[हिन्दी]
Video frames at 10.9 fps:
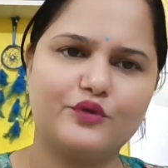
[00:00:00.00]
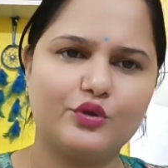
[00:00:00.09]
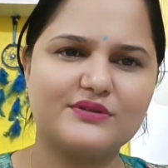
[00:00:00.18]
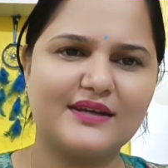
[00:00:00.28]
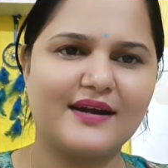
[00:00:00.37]

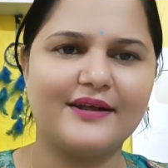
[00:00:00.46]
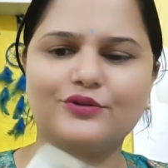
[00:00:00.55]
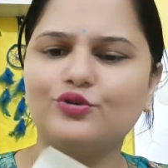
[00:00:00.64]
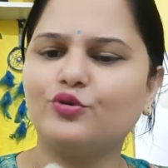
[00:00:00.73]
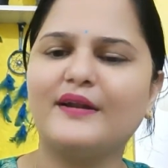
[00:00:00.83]
यूज़ कर
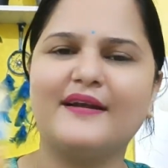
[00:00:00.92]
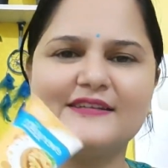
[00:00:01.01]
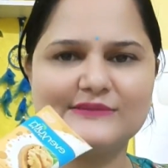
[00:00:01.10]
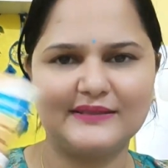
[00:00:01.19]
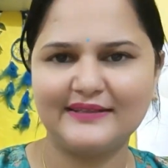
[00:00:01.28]
लेती हूँ मेरे
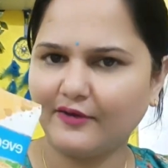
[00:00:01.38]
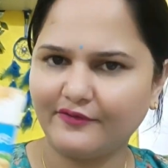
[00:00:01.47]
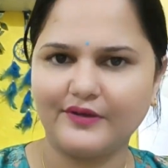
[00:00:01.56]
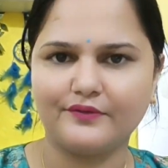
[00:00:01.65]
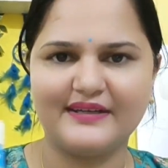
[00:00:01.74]
हस्बैंड का
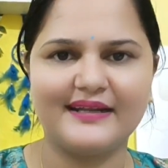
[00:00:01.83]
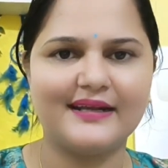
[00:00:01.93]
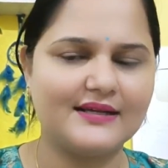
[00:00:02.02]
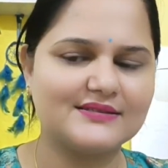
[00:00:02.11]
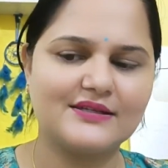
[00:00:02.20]
फेवरेट
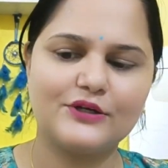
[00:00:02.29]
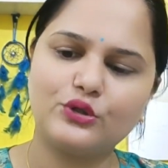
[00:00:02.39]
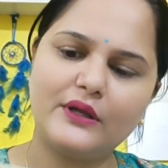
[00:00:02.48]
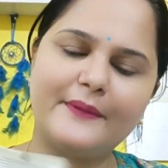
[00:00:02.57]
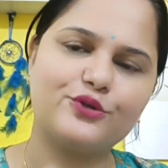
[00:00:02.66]
है खासकर
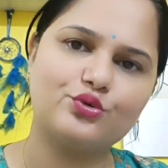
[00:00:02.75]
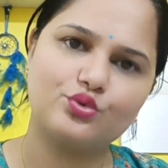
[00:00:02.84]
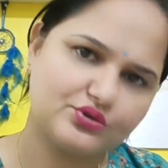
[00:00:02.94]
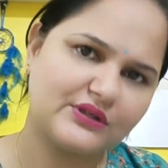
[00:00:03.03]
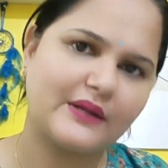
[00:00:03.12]
तो ये मैं तो
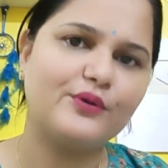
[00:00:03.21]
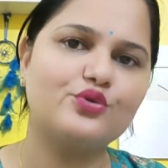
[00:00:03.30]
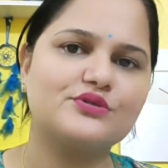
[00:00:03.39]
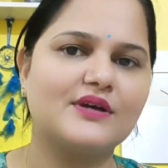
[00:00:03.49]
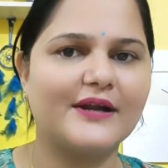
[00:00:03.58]
दूसरे भी
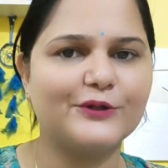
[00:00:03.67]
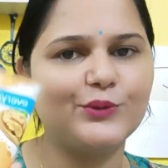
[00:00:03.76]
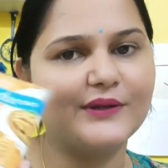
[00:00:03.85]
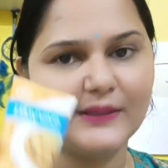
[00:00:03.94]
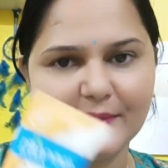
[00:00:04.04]
यूज़ कर
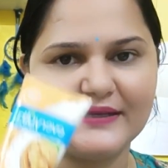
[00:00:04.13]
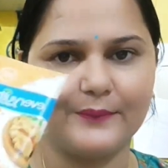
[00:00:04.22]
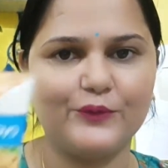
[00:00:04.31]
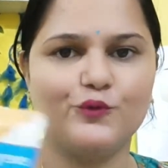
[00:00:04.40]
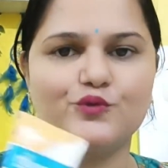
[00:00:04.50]
लेती हूँ लेकिन मैं
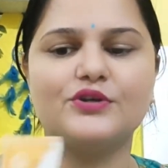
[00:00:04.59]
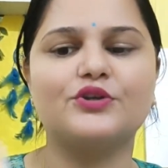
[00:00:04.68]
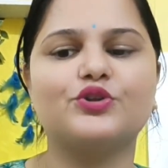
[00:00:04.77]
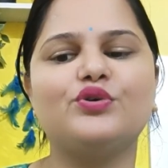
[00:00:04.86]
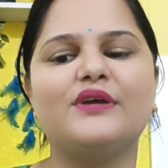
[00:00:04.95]
ये भी यूज़
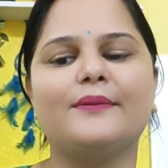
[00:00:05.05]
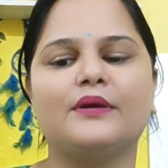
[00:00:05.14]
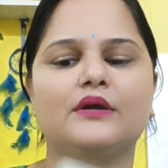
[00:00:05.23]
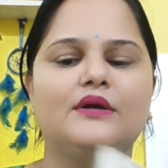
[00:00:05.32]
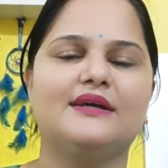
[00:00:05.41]
करती हूँ ये
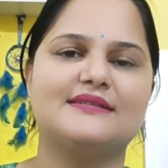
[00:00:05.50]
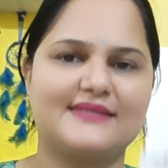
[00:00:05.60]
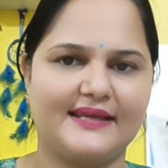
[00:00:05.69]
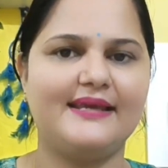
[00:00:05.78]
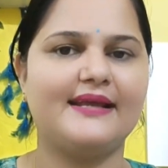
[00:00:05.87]

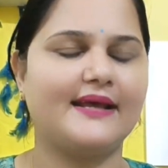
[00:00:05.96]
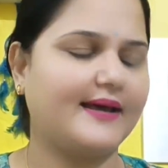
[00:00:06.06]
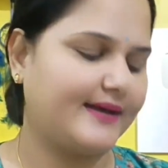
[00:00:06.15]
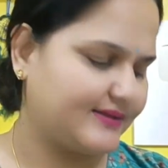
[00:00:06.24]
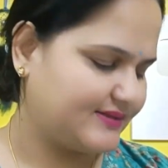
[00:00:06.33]
सही
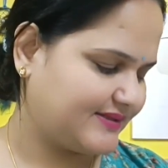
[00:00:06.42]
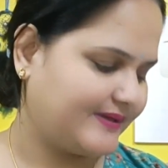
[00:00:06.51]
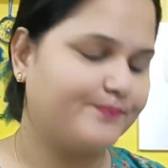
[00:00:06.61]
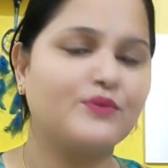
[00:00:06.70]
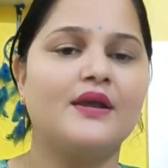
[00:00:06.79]
है
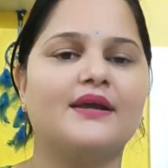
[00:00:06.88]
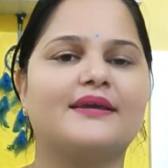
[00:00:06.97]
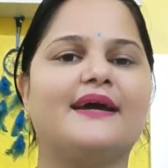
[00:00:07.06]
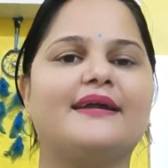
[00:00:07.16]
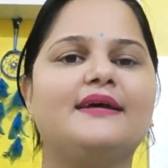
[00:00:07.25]
जैसे
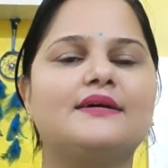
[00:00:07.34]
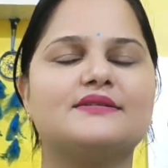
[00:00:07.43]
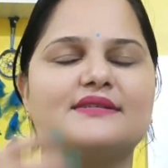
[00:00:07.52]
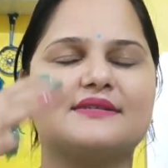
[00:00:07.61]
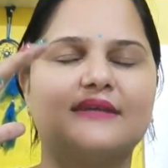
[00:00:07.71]
क्या है ना
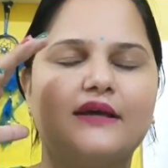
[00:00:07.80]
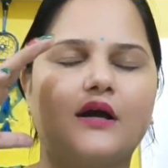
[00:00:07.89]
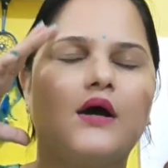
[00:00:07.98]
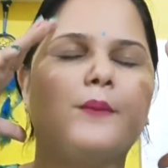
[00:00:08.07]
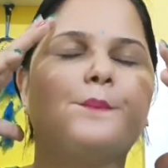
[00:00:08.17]
जैसे
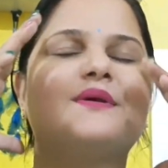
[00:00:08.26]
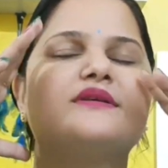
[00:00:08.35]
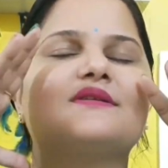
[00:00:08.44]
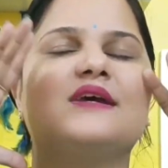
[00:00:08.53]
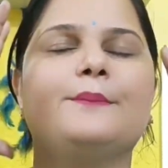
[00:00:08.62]

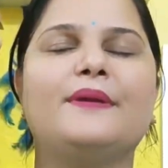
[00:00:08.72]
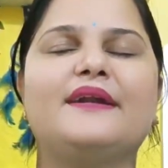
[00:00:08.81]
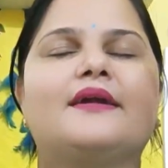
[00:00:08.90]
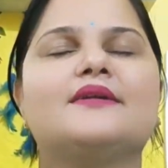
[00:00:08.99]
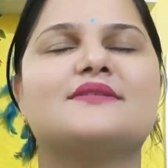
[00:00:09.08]
आपकी स्किन पे
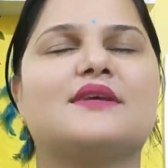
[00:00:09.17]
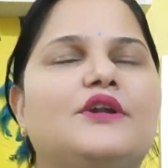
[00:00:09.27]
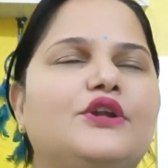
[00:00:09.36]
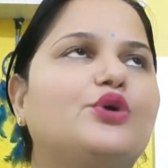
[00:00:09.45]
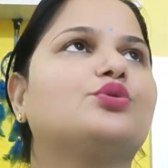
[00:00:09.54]
डेड
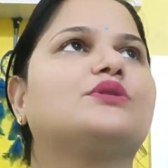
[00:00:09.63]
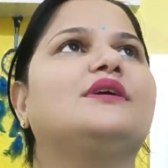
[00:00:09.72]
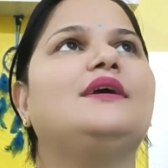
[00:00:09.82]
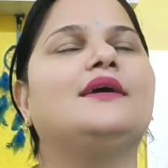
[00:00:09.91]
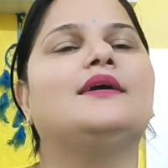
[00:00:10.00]
स्किन नहीं
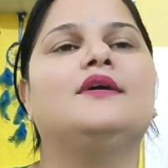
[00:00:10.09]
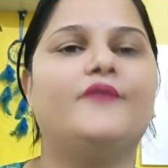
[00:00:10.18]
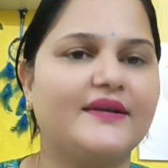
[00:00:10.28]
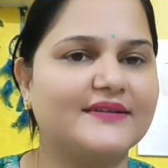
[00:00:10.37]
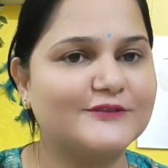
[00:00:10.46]
होती ना
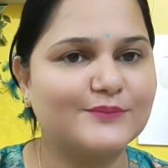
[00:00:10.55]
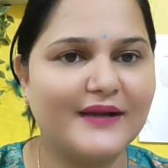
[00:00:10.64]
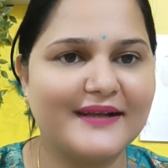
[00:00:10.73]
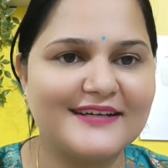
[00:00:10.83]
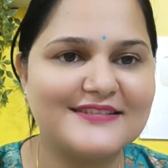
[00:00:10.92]
वाइट हेड्स
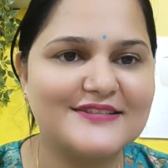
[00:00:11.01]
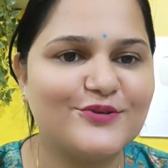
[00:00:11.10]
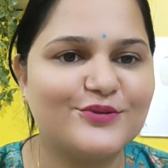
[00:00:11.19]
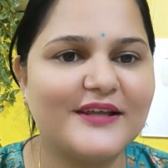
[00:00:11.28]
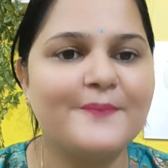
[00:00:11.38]
ब्लैक हेड्स
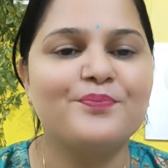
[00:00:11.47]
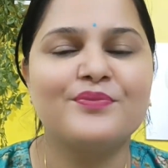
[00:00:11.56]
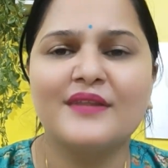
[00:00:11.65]
नहीं होते